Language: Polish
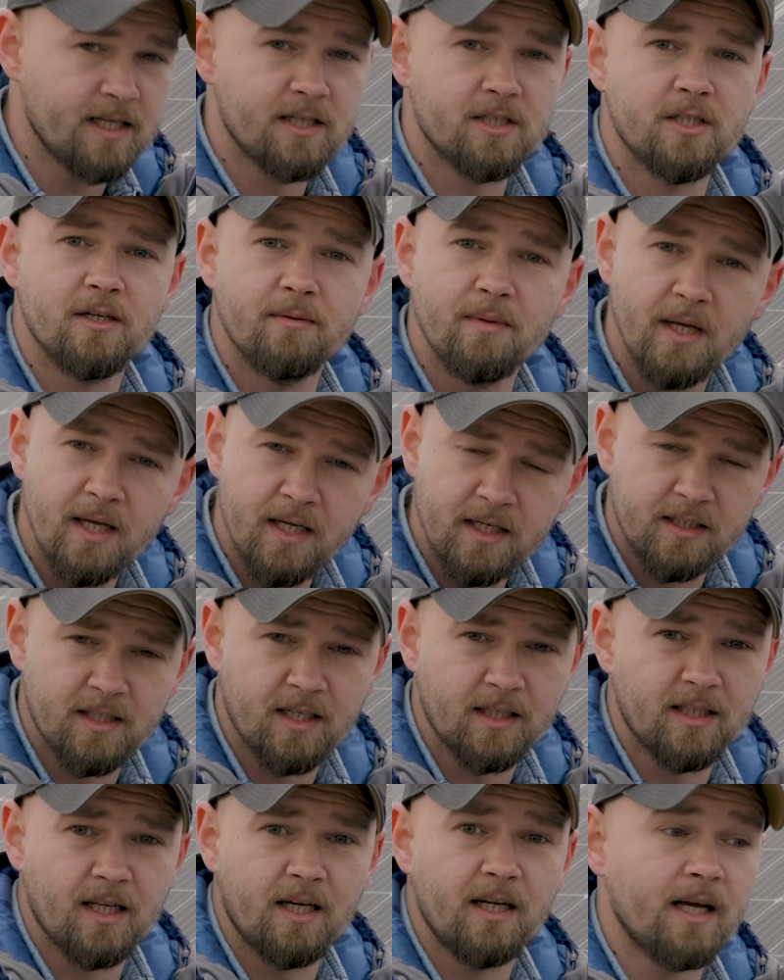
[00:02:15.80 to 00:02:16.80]
deszczem i
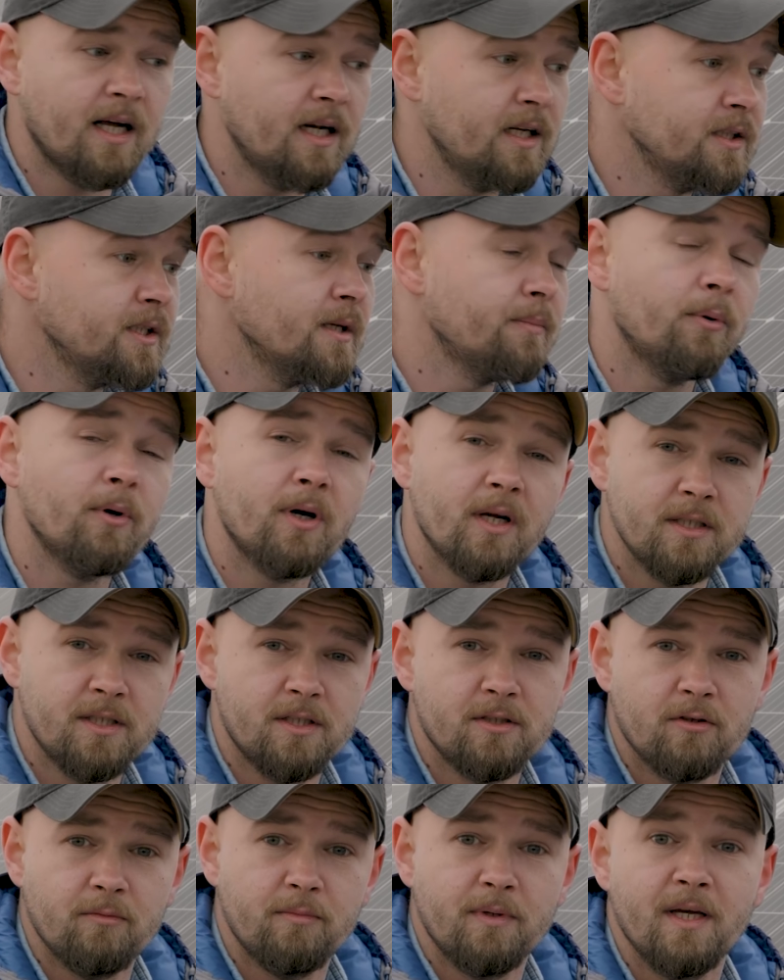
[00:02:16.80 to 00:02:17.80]
tak dalej, ale nie
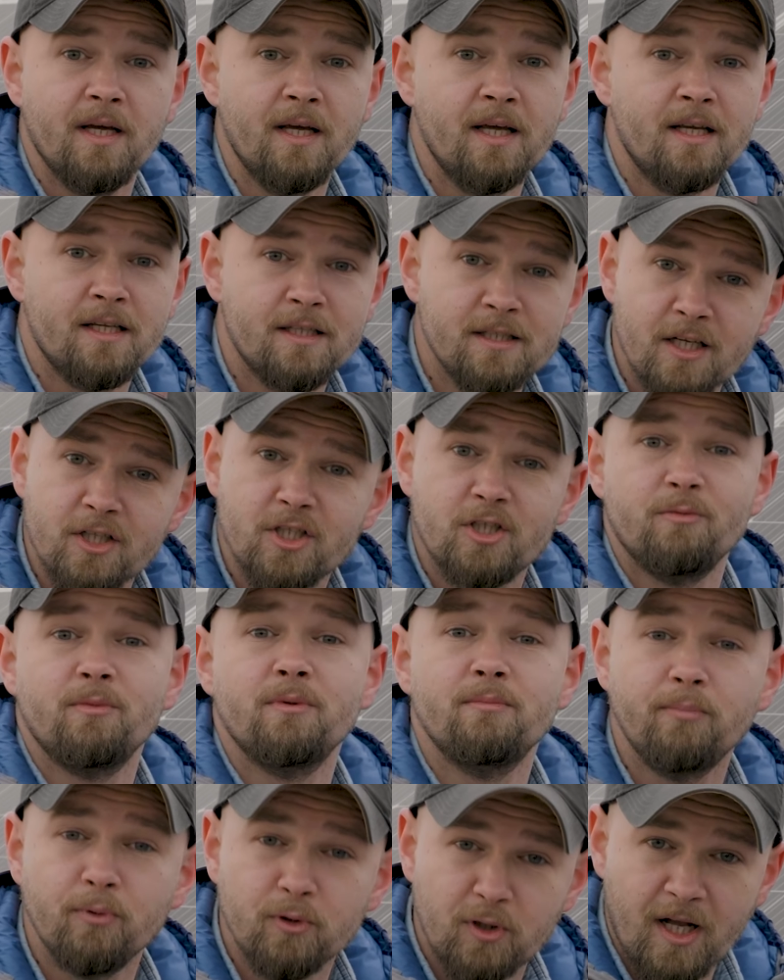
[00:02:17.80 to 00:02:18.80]
poradzi sobie z
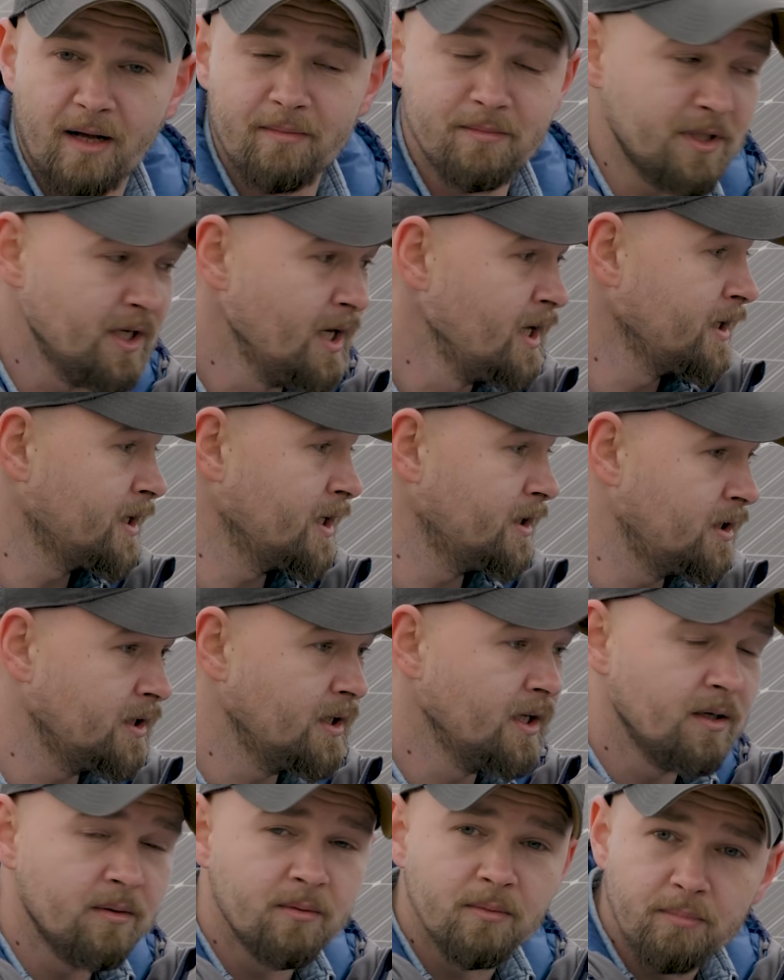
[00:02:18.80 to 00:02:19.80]
naszymi butami,
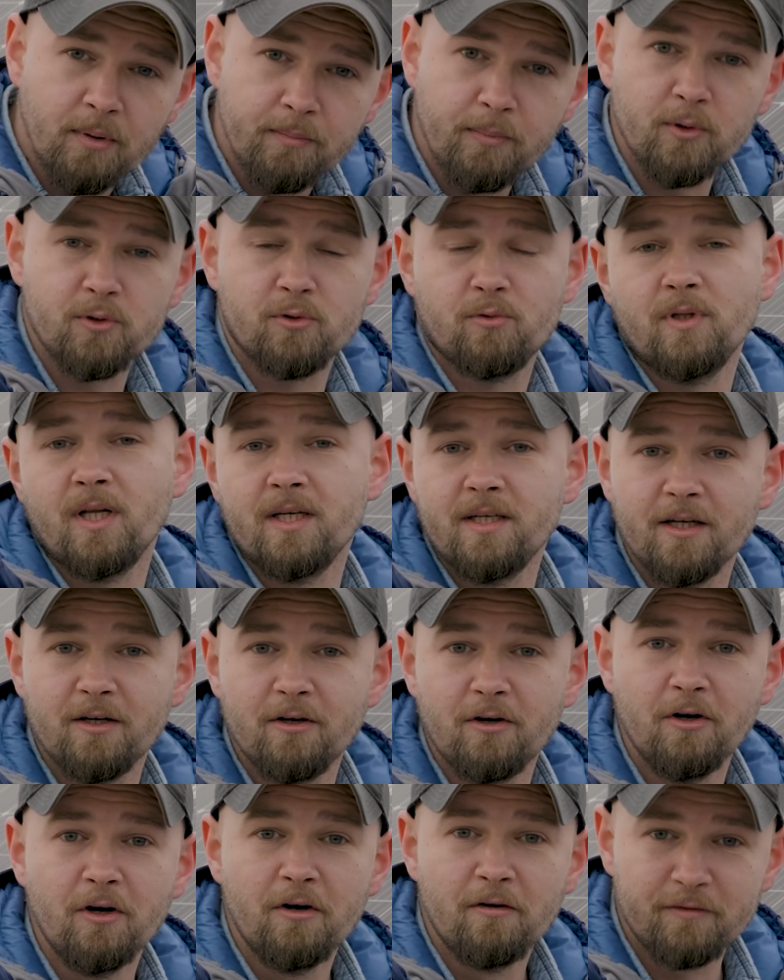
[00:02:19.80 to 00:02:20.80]
kiedy po prostu na
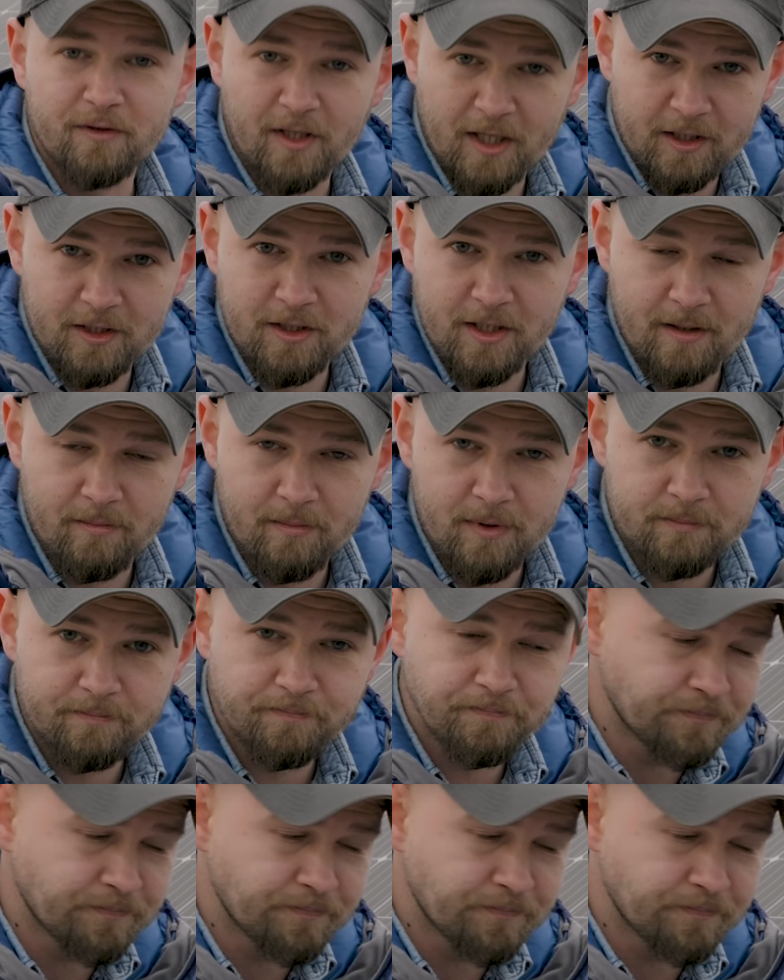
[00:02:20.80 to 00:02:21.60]
niego wtargniemy.